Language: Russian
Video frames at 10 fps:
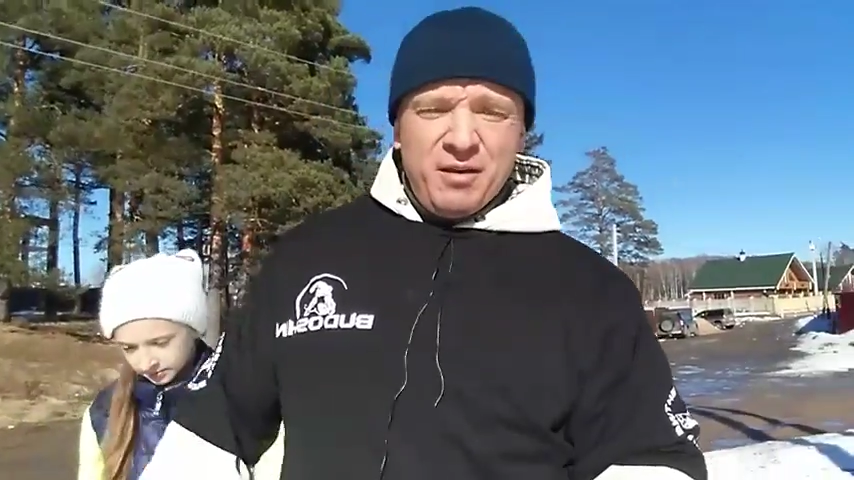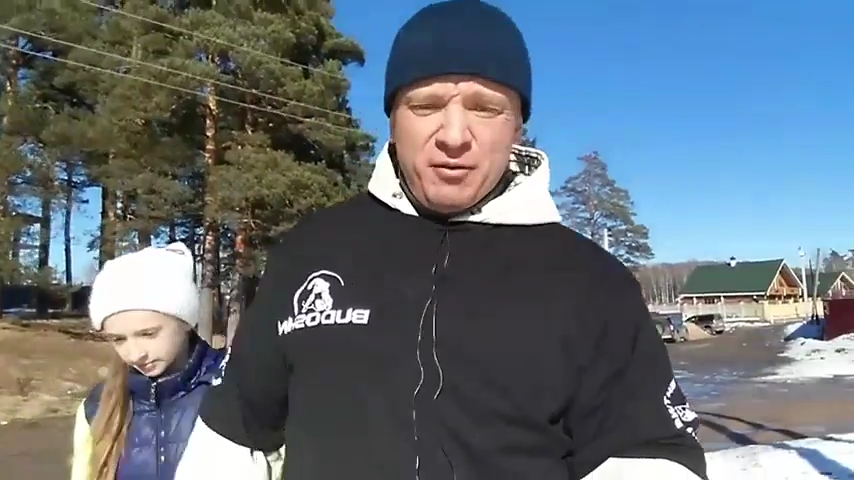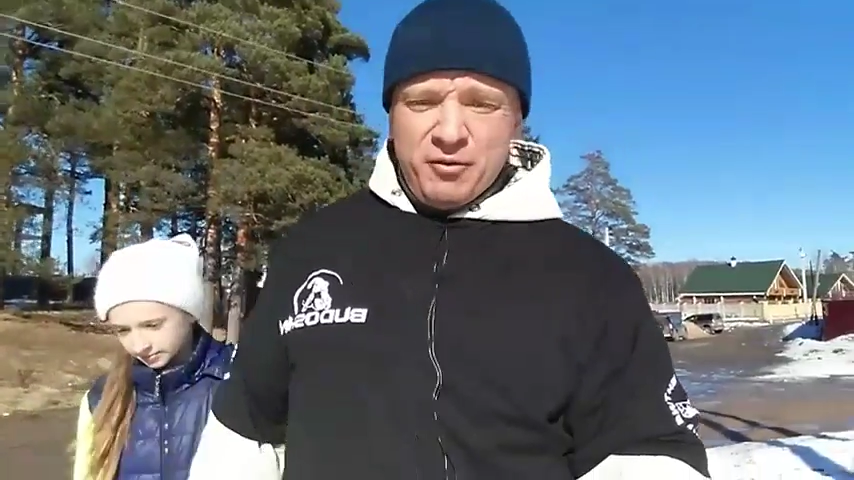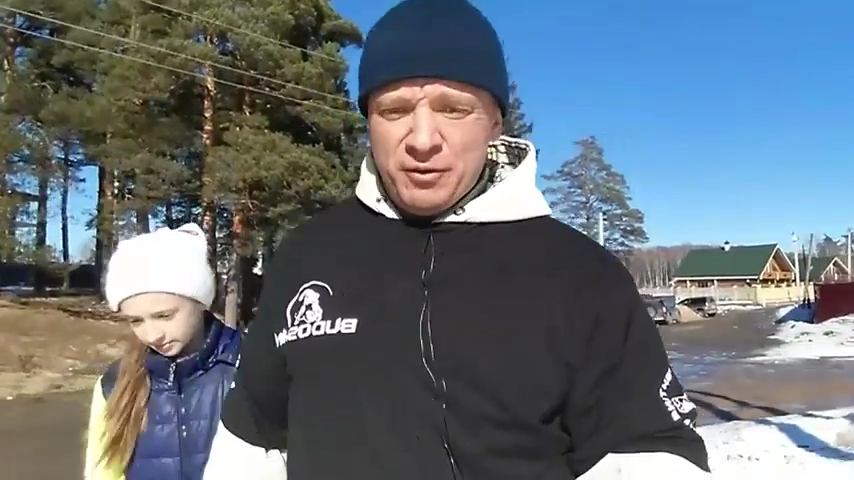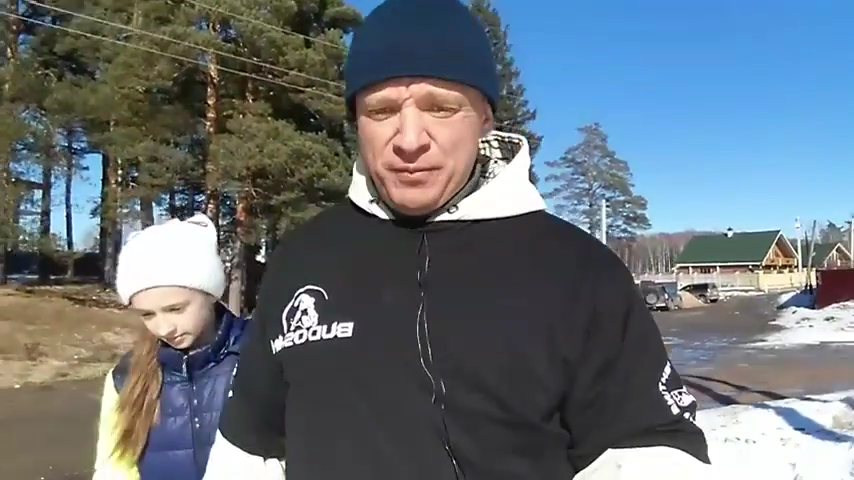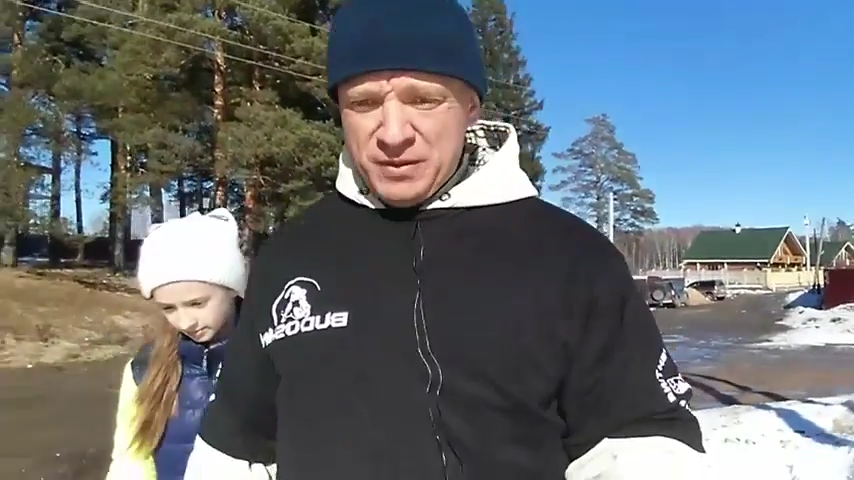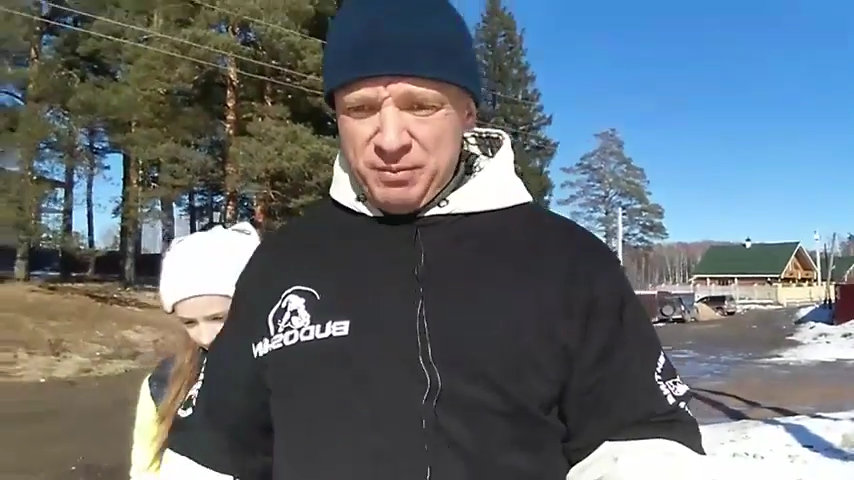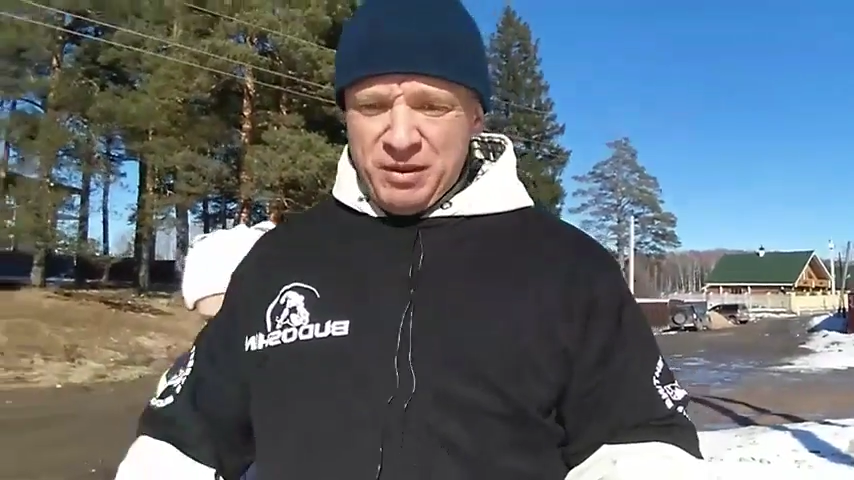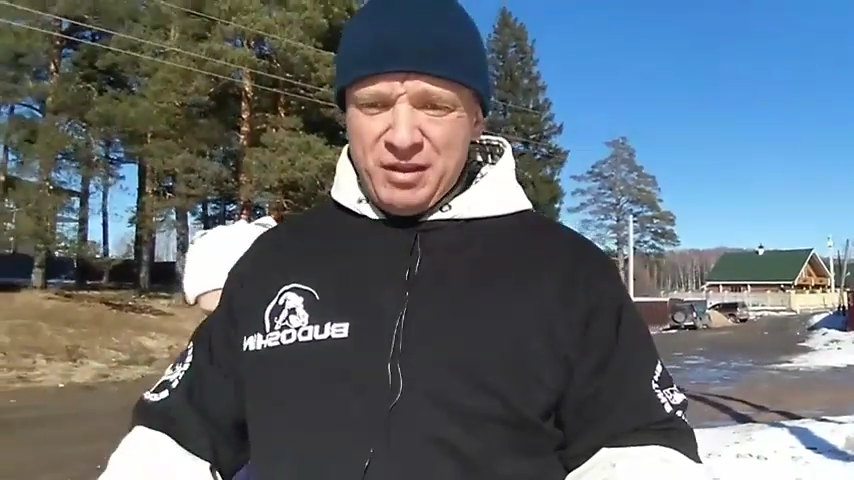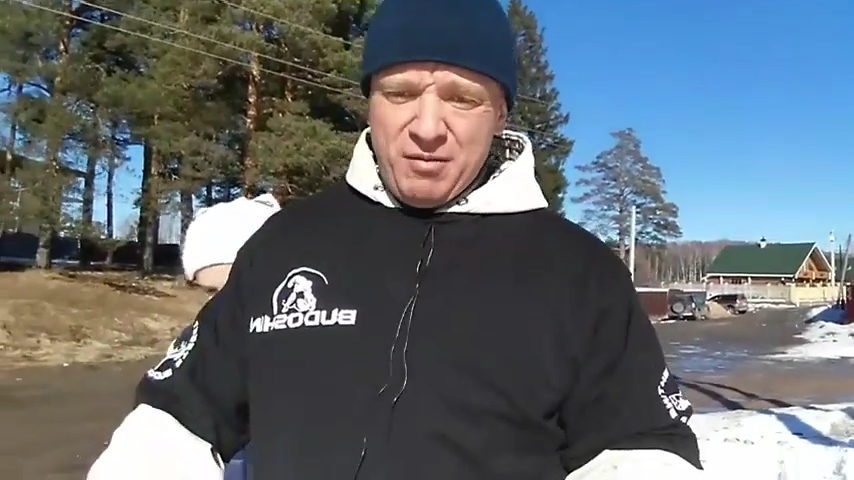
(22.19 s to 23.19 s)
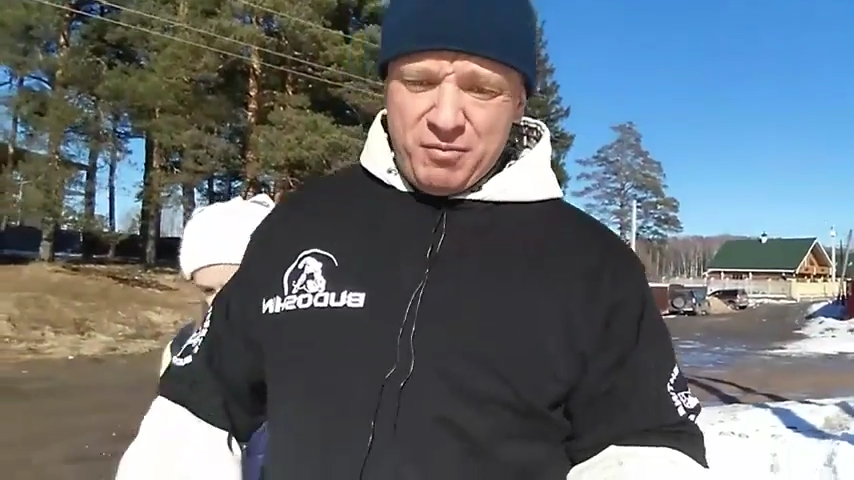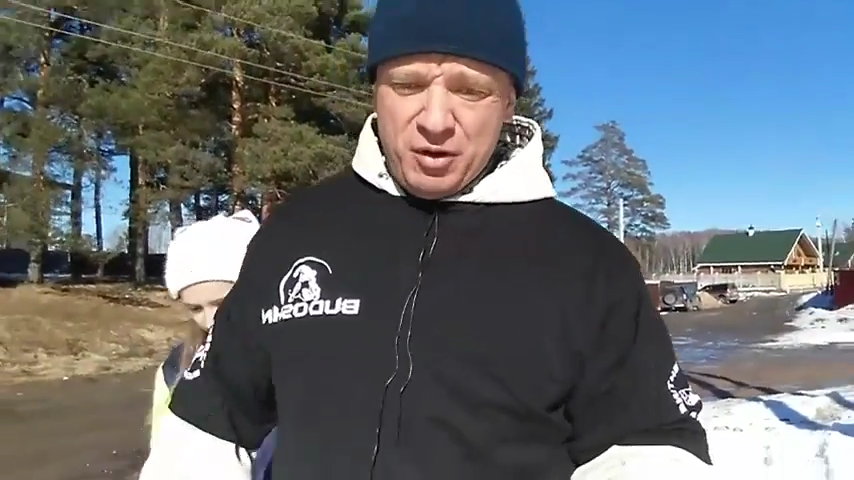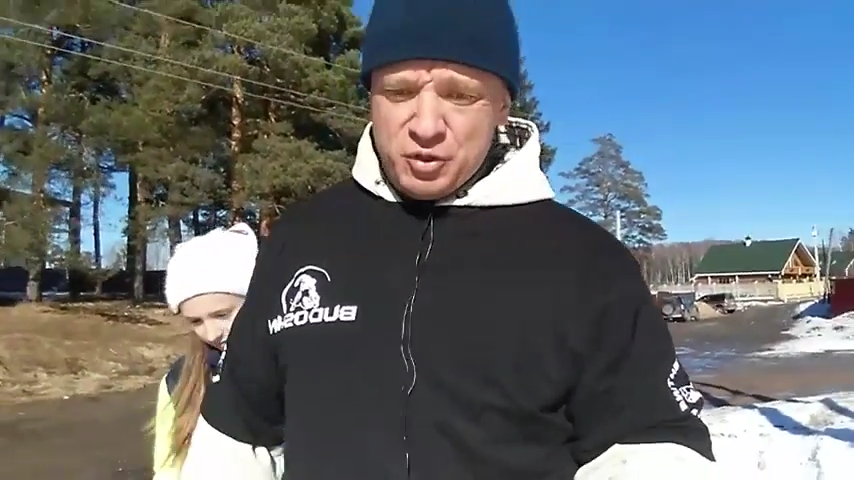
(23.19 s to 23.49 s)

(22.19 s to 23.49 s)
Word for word: э, воспитаем